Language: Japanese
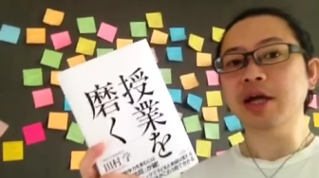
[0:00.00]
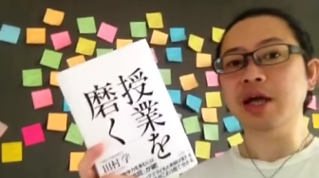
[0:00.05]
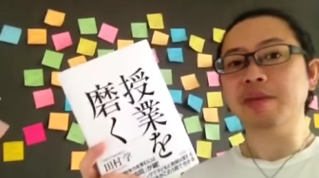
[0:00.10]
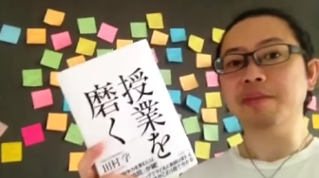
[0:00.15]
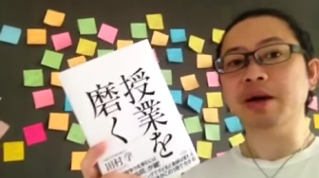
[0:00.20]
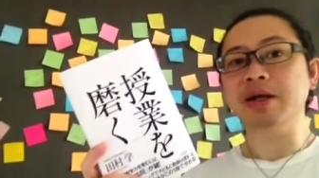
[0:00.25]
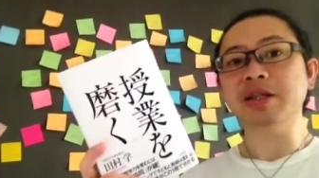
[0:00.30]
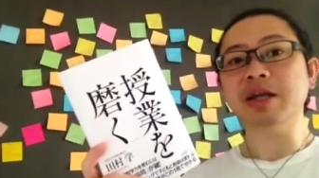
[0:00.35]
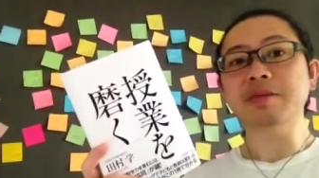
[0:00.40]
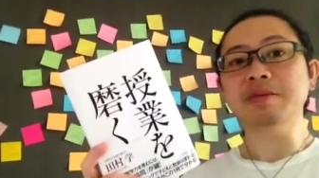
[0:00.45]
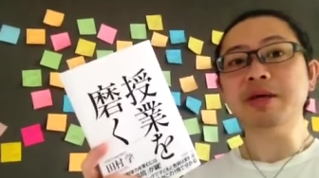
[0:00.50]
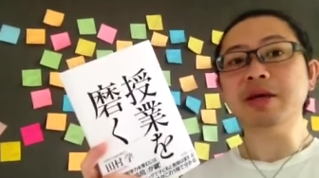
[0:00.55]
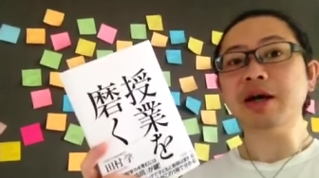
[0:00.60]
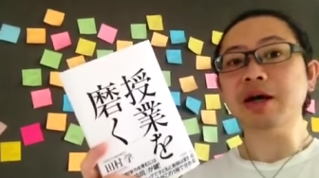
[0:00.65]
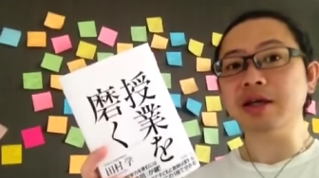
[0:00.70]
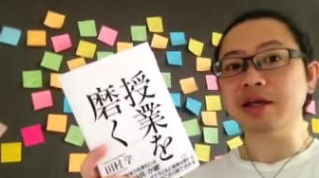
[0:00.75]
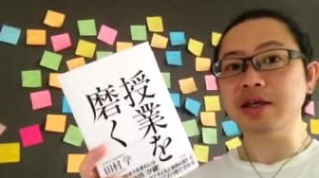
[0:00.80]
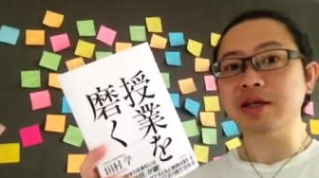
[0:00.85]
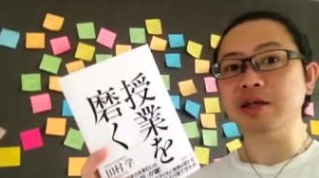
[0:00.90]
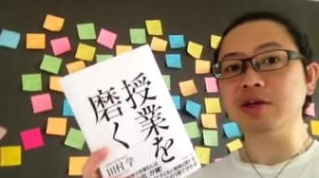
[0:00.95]
学び
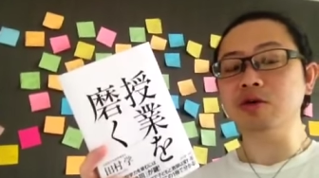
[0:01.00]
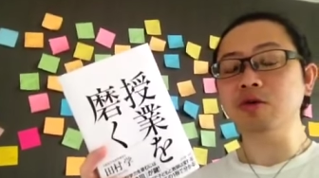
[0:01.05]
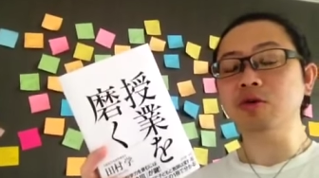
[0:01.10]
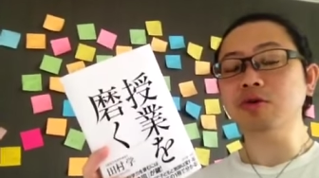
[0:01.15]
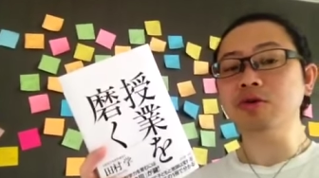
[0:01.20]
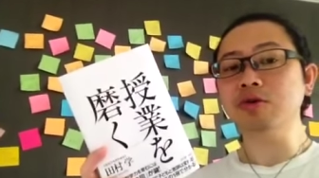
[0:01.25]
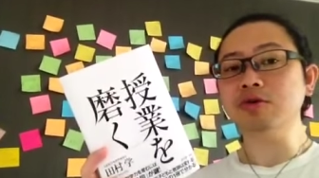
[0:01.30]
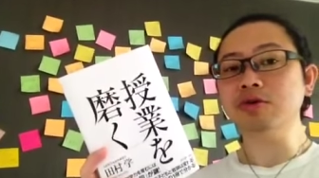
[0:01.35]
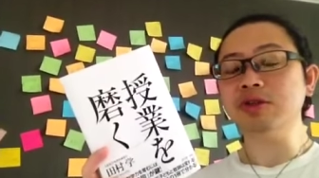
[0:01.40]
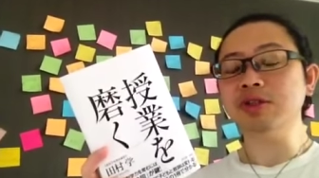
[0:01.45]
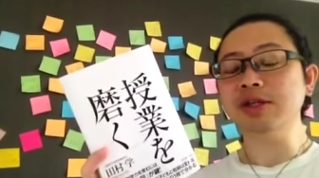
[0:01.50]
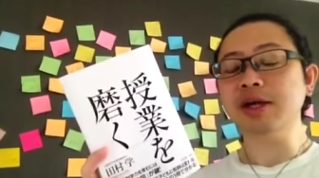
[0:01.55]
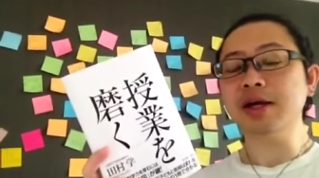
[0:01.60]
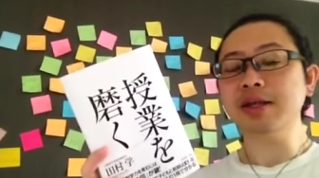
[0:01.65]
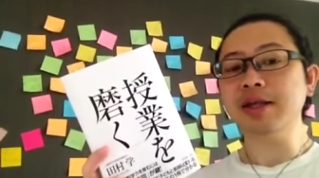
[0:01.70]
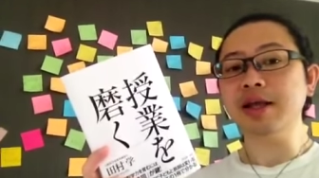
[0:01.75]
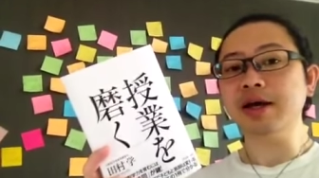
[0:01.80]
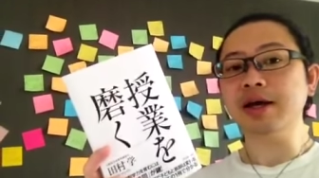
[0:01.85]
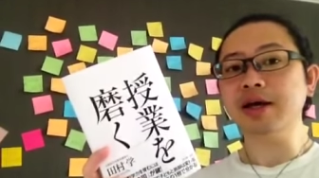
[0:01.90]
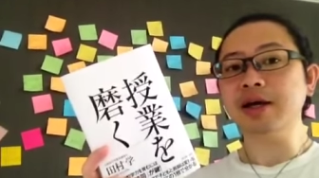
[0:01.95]
合い協力し合
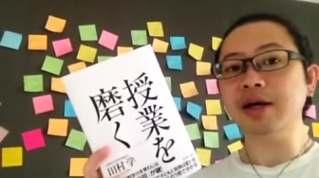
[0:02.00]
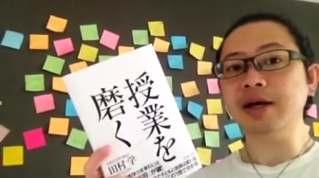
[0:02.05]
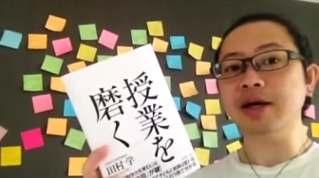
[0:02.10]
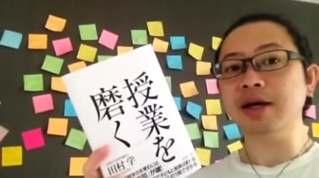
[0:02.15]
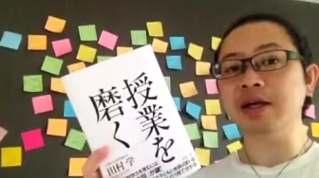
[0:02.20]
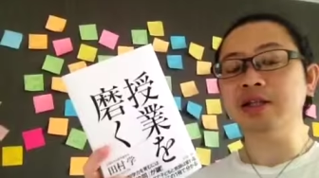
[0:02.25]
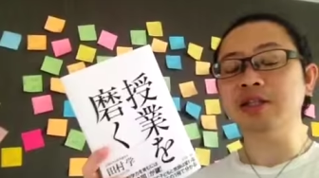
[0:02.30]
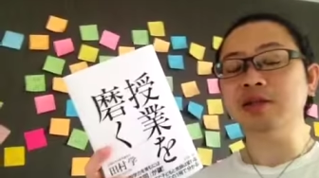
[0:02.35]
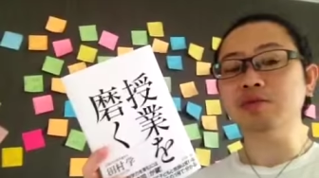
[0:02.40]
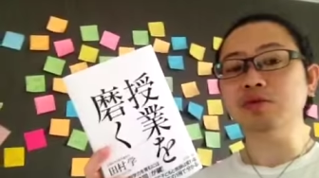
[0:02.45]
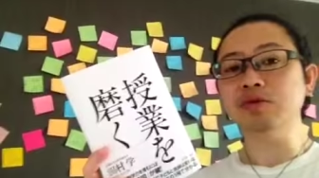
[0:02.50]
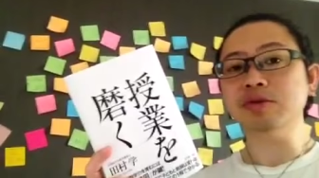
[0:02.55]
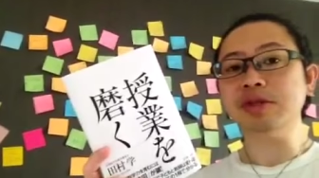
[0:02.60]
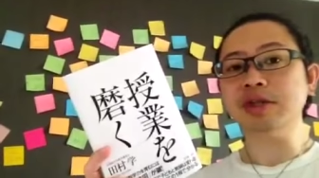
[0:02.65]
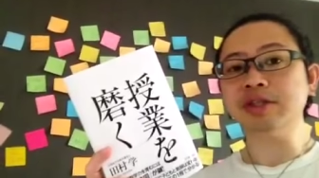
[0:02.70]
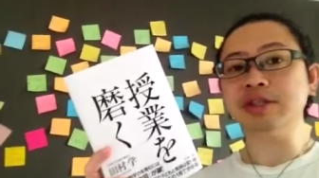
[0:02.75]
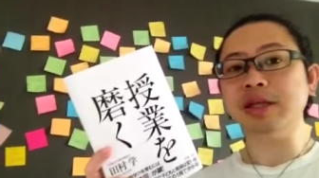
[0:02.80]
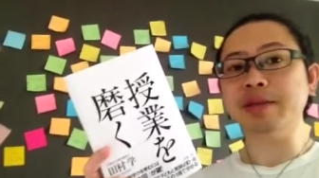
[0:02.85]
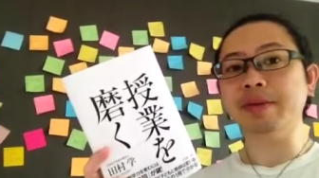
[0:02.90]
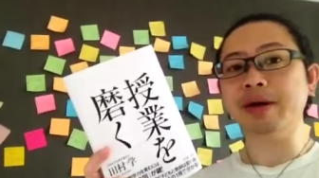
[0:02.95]
いながら、え自分
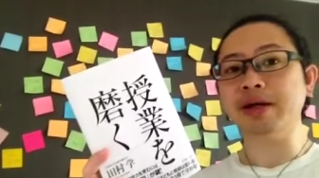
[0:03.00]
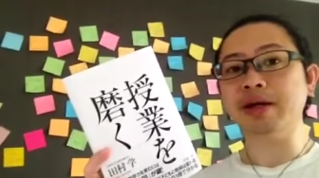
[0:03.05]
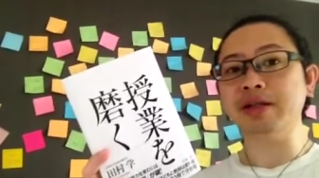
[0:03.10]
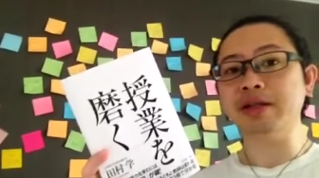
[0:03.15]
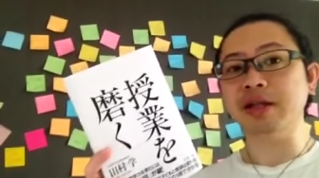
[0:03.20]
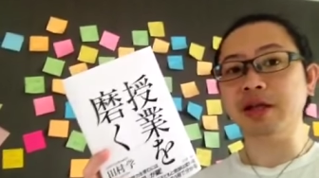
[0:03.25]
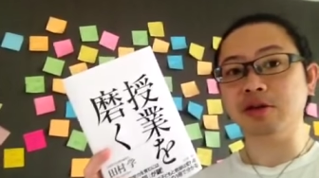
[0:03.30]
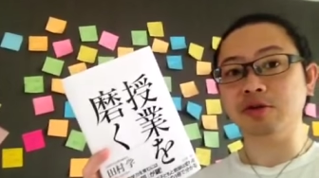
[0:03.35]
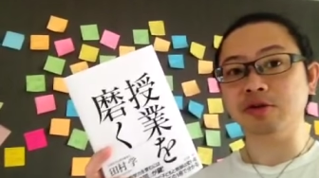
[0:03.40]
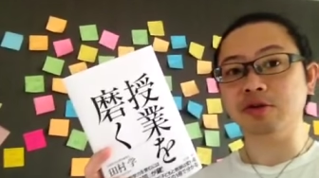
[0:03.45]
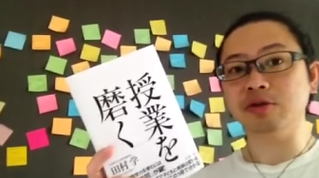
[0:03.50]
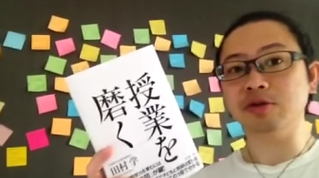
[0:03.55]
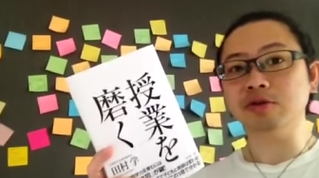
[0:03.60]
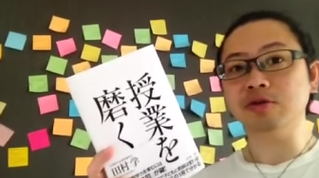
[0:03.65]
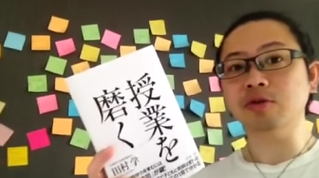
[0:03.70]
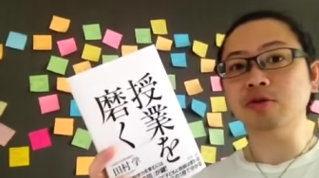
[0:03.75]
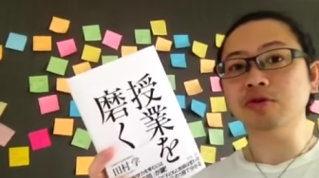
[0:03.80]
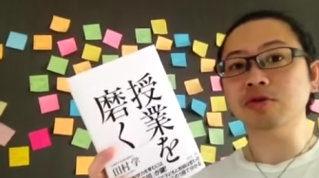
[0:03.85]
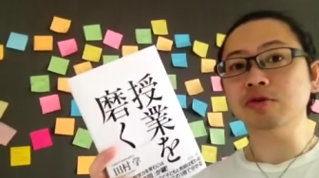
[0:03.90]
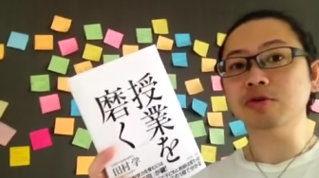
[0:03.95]
たちで学んでいく
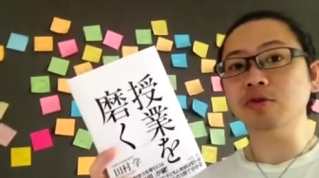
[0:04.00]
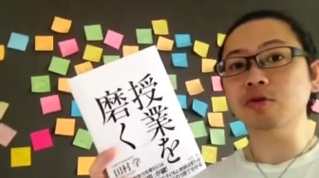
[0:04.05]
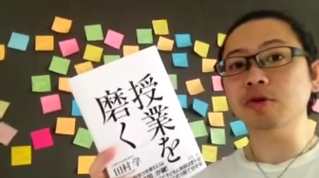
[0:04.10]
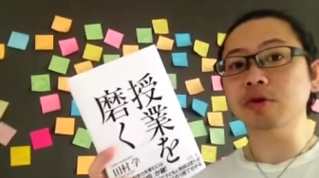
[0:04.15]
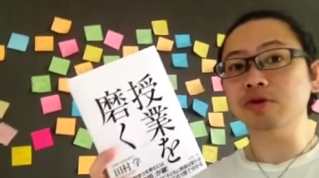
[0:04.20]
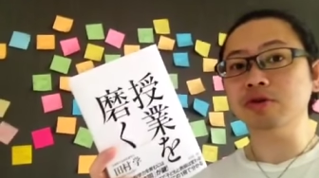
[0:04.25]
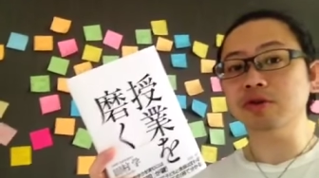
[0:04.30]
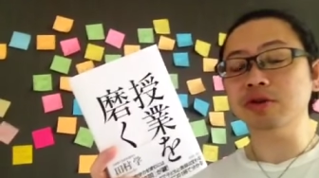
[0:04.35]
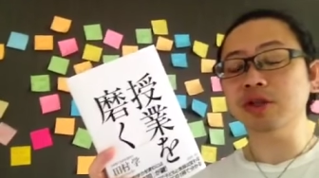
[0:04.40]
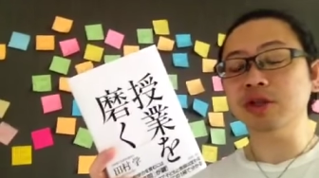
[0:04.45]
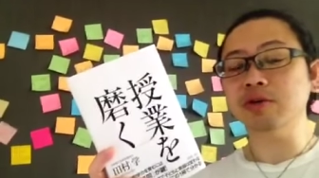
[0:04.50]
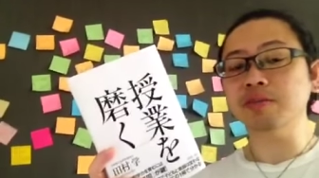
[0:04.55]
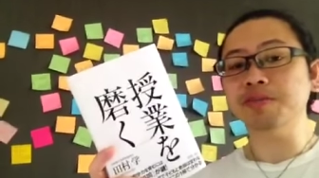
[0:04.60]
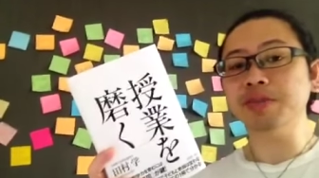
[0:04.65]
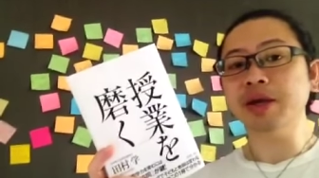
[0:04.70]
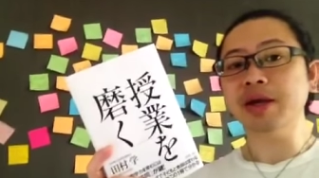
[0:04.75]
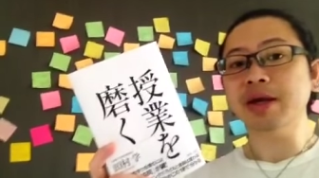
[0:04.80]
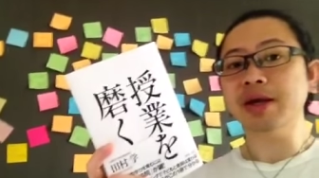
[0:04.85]
そういう教育に